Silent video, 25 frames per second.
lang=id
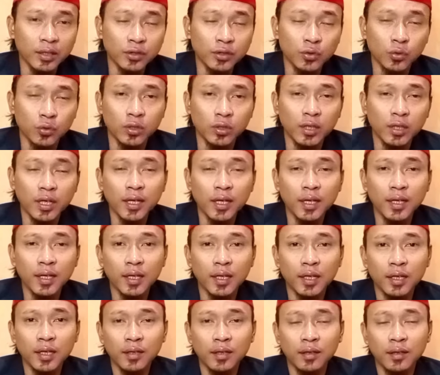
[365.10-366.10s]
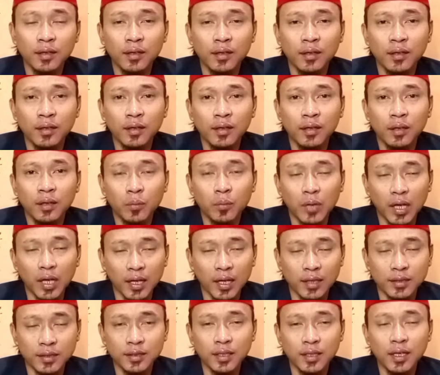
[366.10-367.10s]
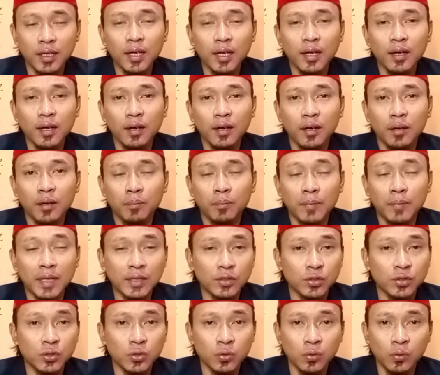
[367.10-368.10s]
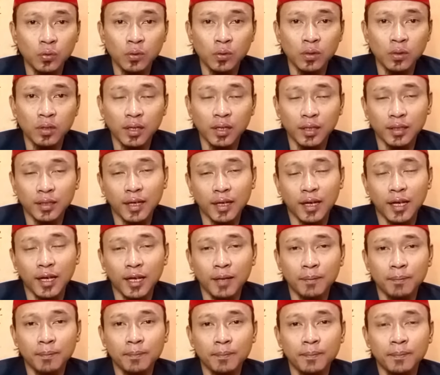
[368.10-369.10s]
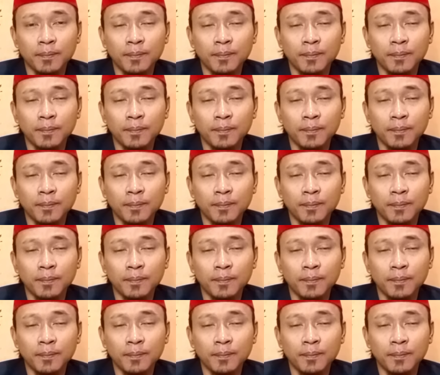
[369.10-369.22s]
sudah berhasil masuk ke dalam